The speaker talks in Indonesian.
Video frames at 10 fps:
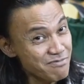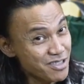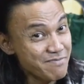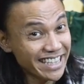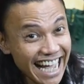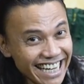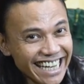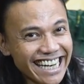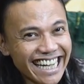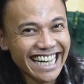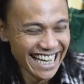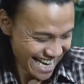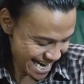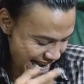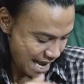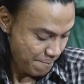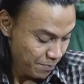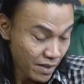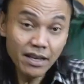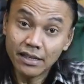lu butuh betadin nah
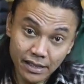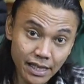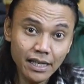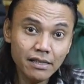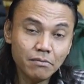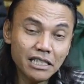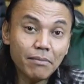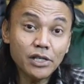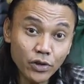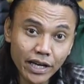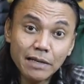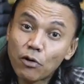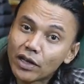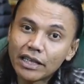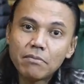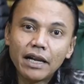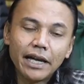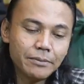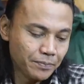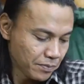si bisa masuk ya ini pocket table
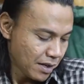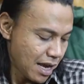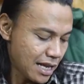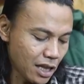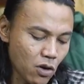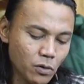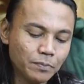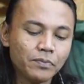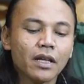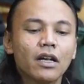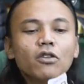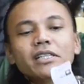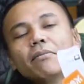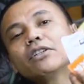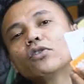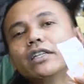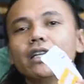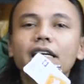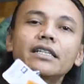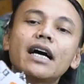ya atau lu bisa masukin
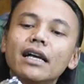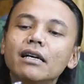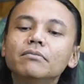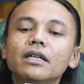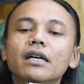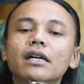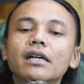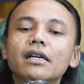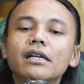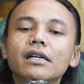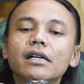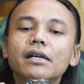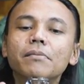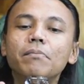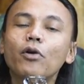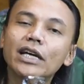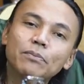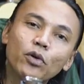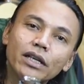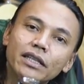ini ke dalam pocket eh,
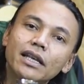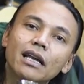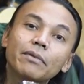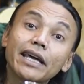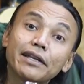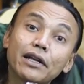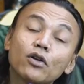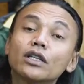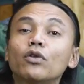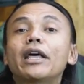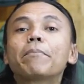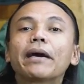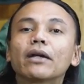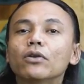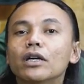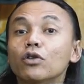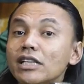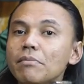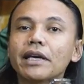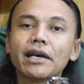pocket-pocket di dalam carrier lo atau depek lo atau
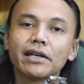semi